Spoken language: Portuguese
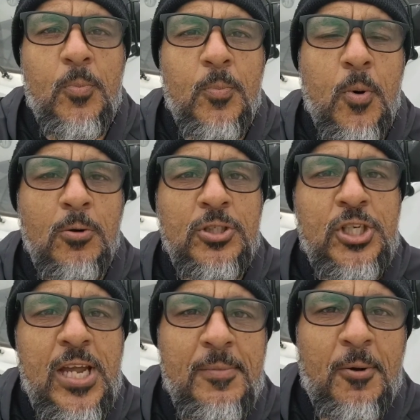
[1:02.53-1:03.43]
Bom
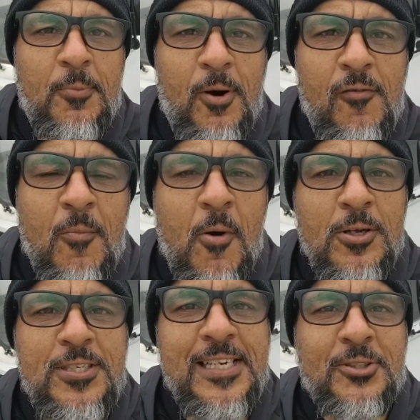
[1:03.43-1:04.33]
dia, meu povo, bom
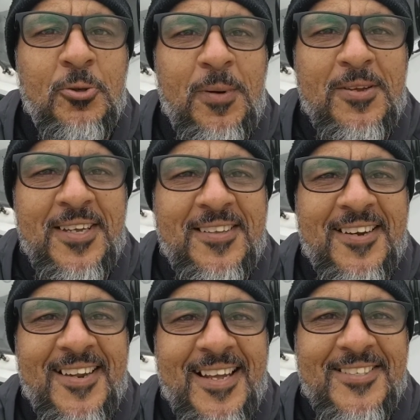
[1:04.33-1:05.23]
dia, sobrinhos da
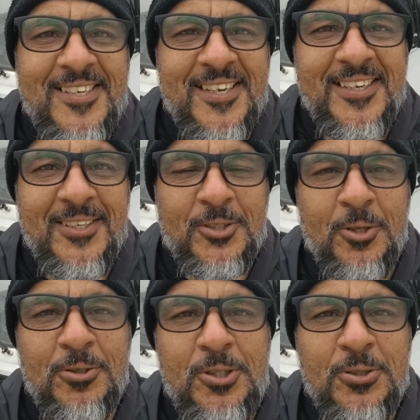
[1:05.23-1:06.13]
internet. Eu sou o
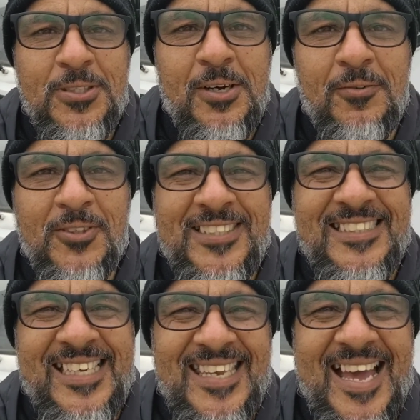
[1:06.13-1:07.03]
tiozão, você
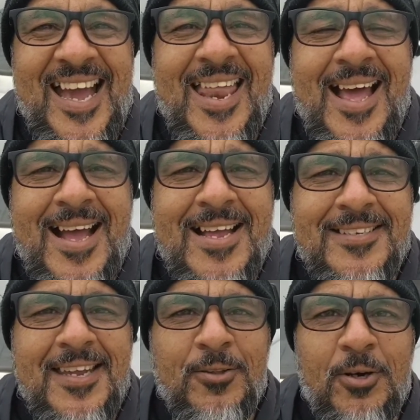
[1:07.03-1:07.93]
está na
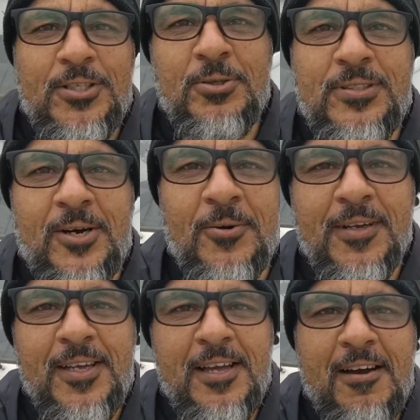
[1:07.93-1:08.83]
garagem do tiozão.
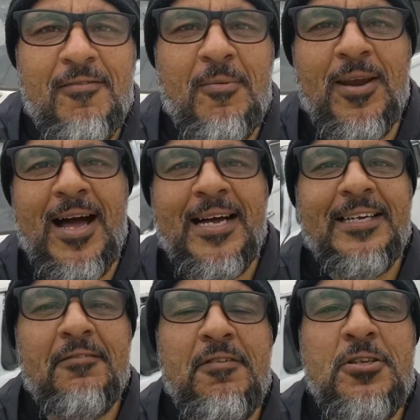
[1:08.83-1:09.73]
Vamos lá,
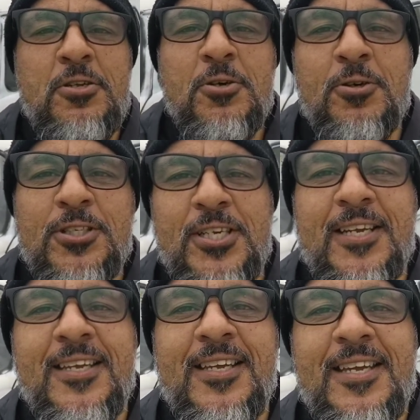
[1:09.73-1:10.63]
vídeo de hoje.
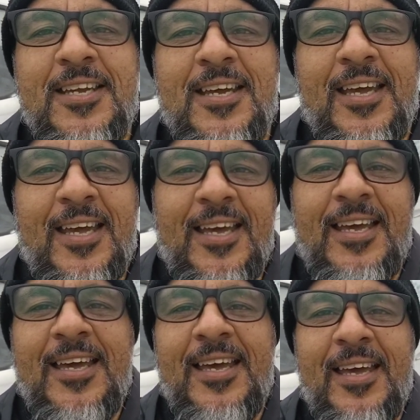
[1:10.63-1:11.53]

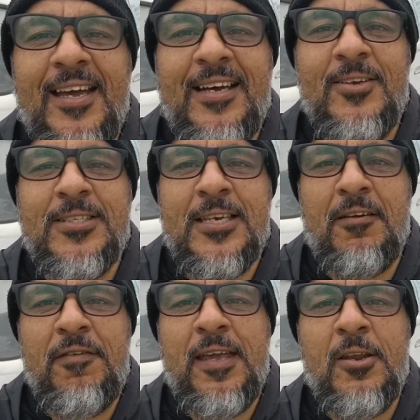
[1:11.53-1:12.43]
É... Nossa
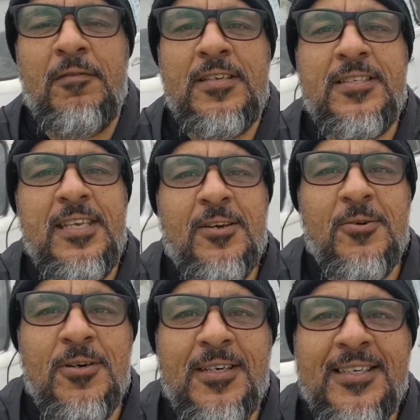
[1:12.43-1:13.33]
Trafic
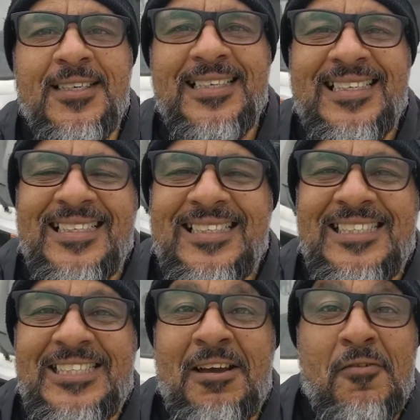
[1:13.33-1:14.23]
95
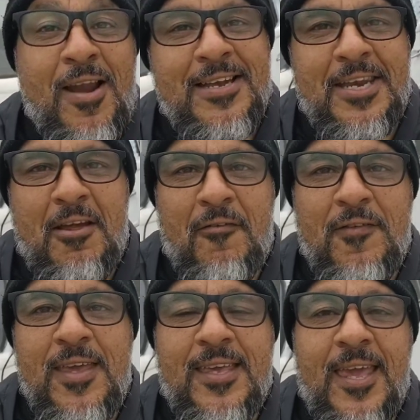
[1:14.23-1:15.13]
Chevrolet
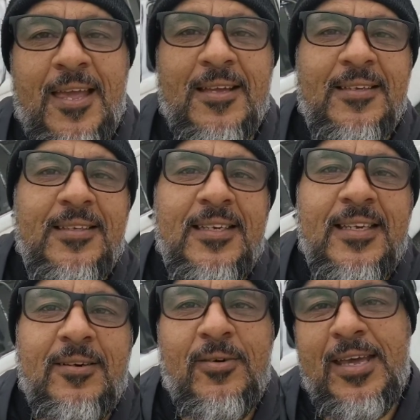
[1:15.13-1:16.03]
Trafic.
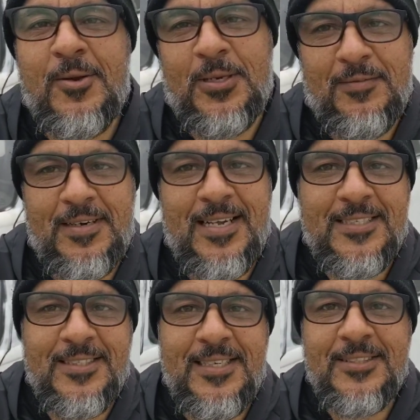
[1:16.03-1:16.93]
Um Renault, na verdade,
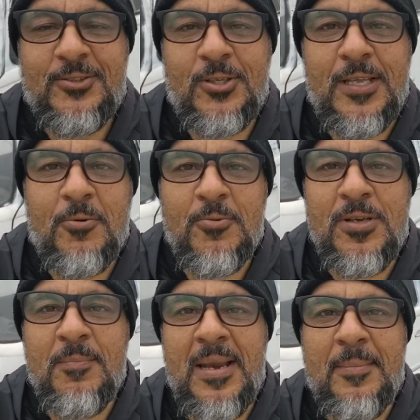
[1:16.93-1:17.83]
né? Só tá com um
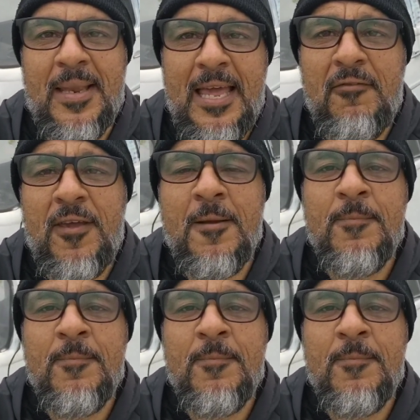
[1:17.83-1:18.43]
emblema lá, enfim.